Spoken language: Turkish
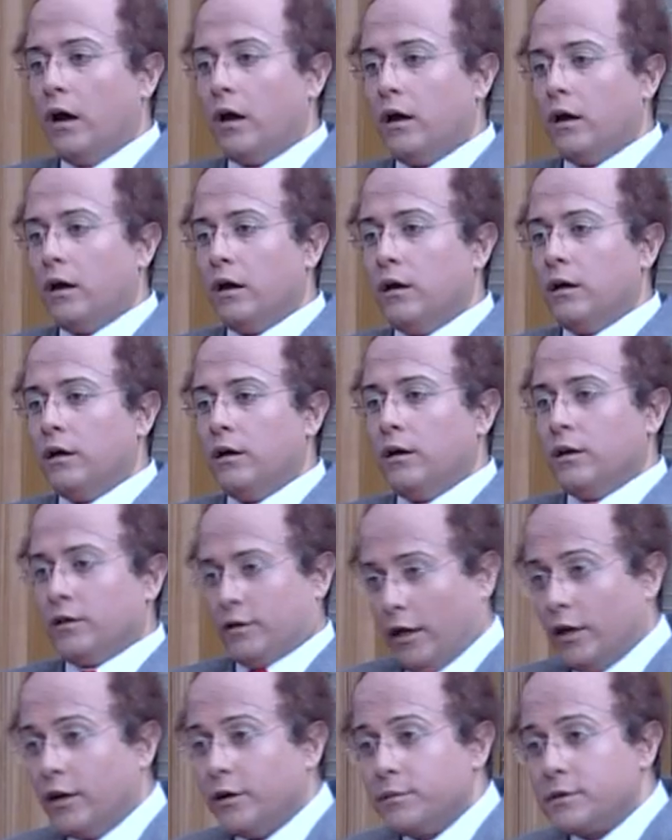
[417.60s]
Ha,
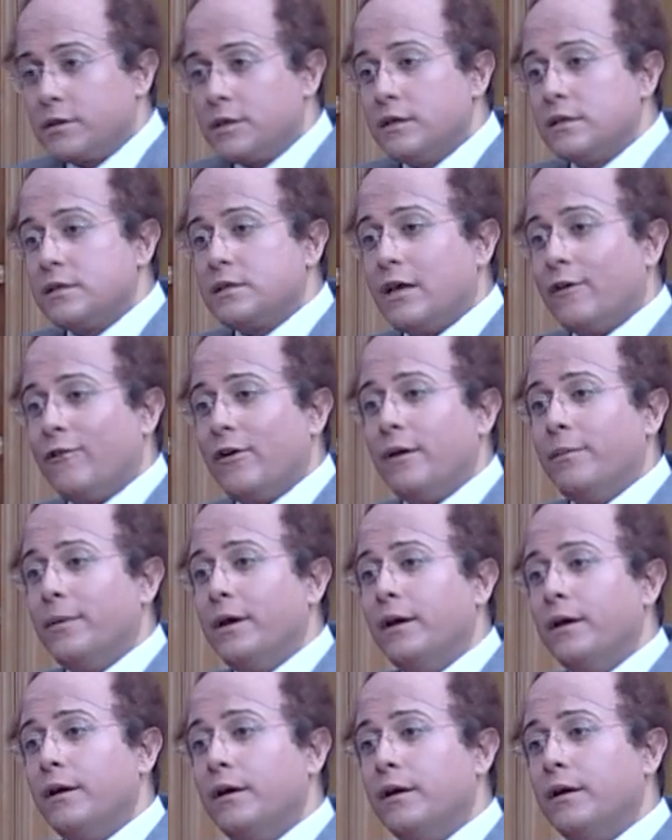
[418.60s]
bir yolu var mı Zafer
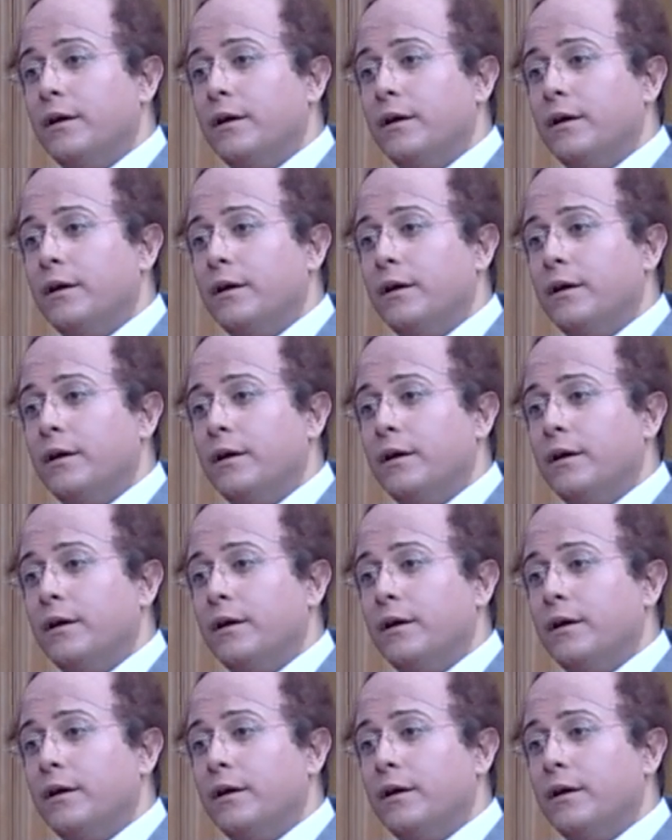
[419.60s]
Bey?